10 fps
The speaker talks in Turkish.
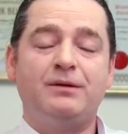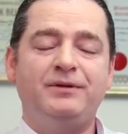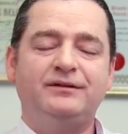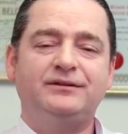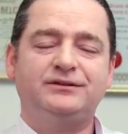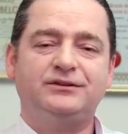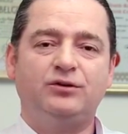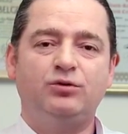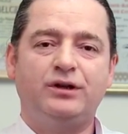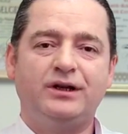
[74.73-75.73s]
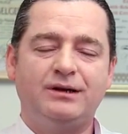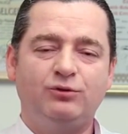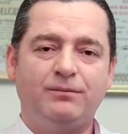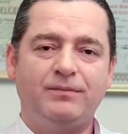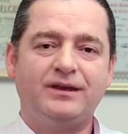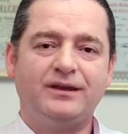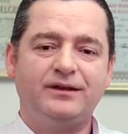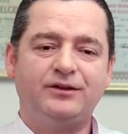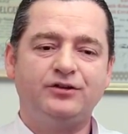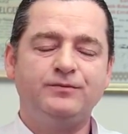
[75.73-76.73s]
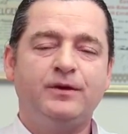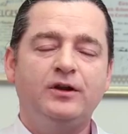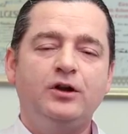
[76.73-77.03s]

ameliyatıdır olarak kabul etmek gerekir.